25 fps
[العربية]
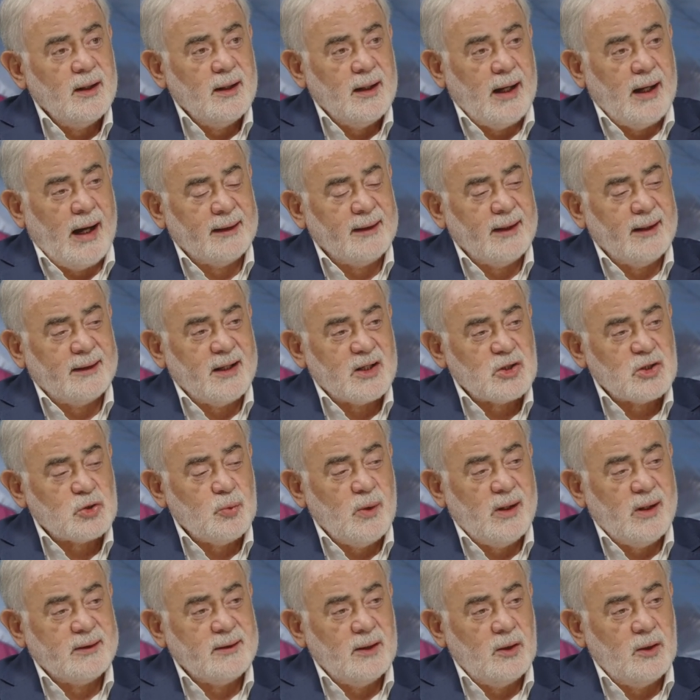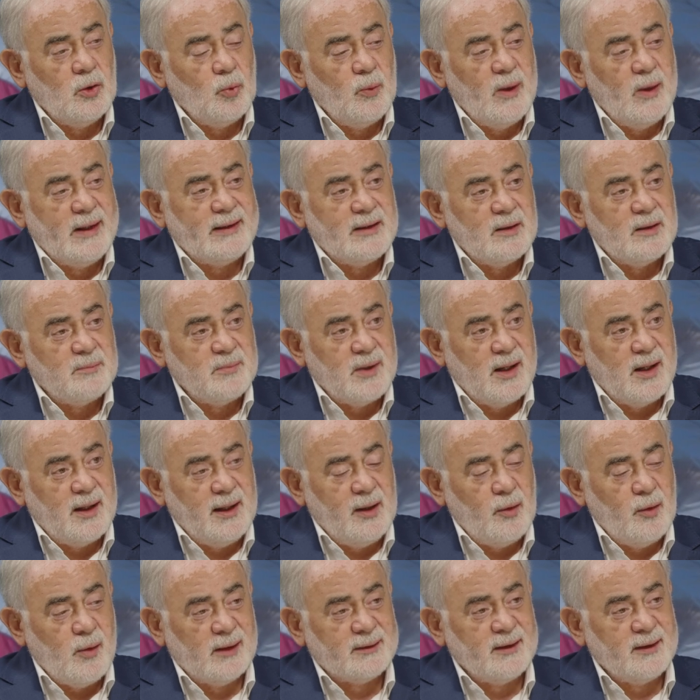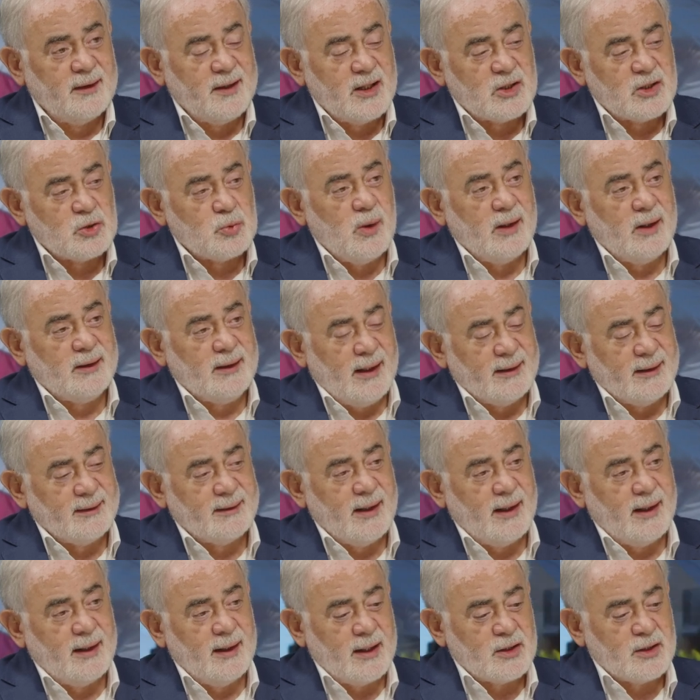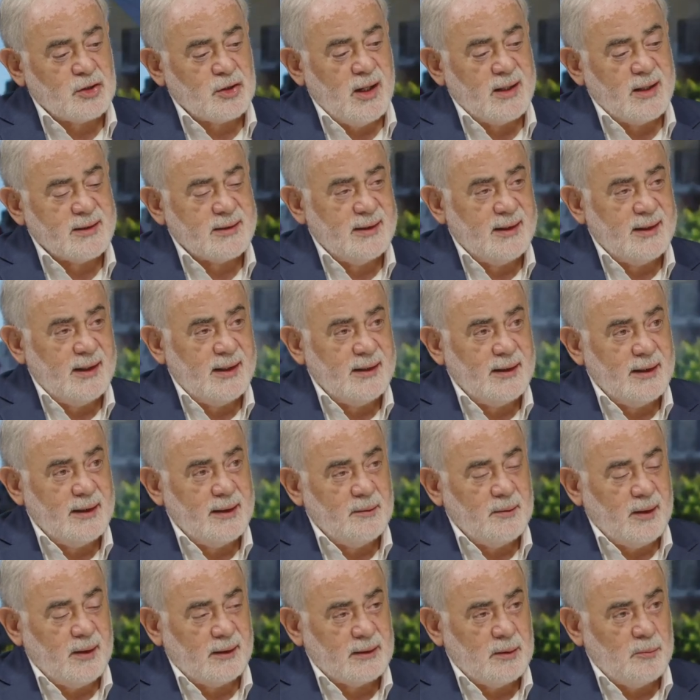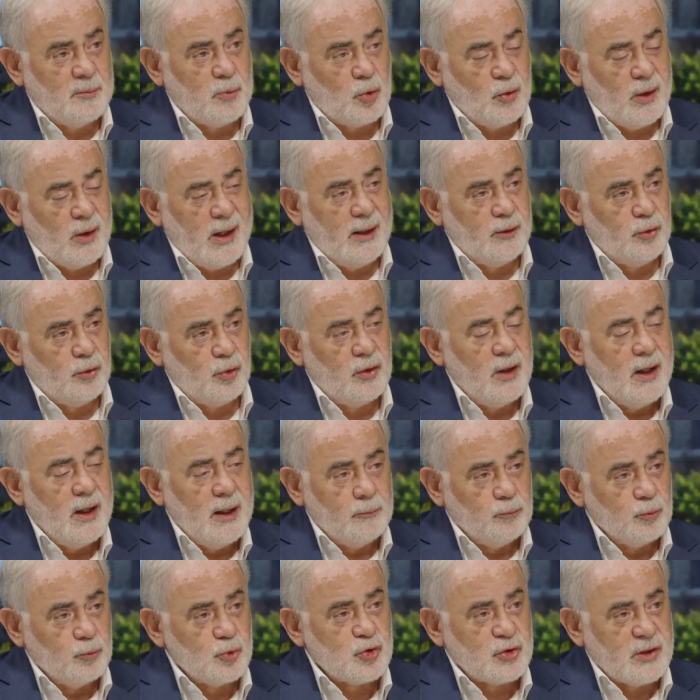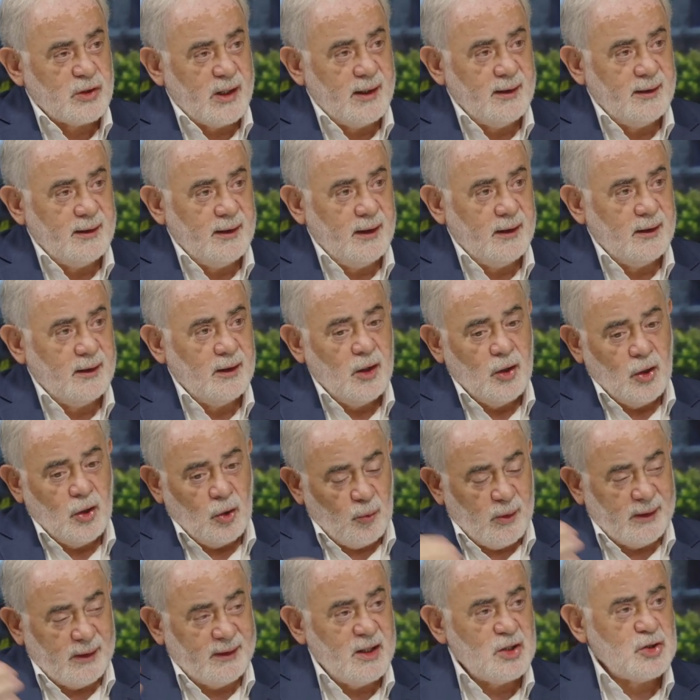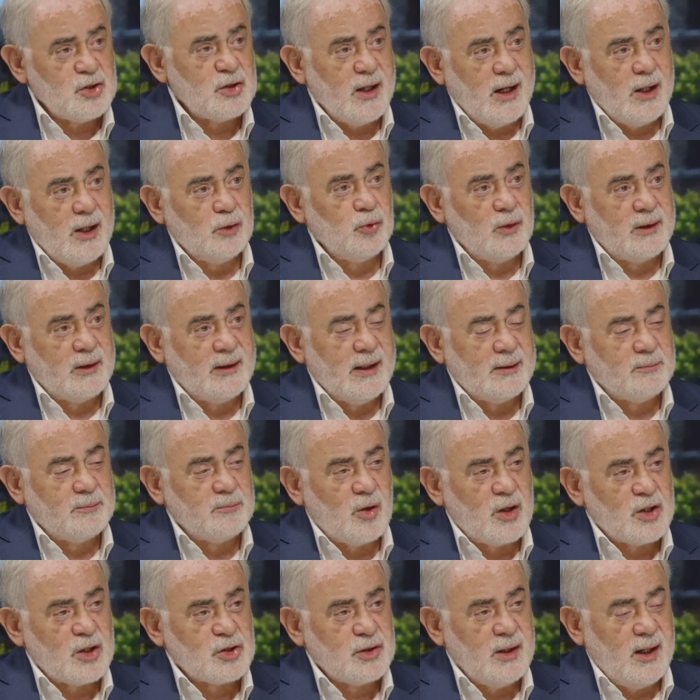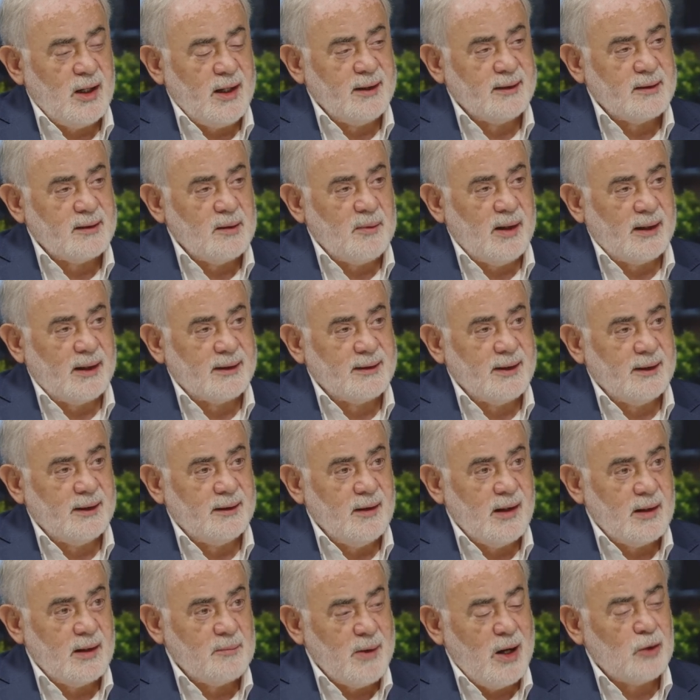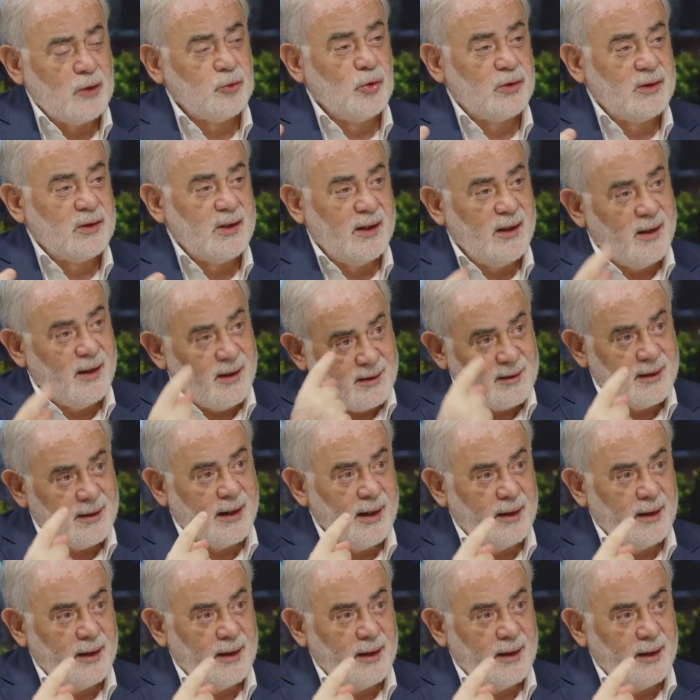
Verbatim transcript: عدد اصوات القوات اللبنانيه وعدد اصوات حتى الاشخاص اللي هن يعتبروا حالهم مستقلين وقديش اخذوا ثلاث مرشحين تبع التيار بعده التيار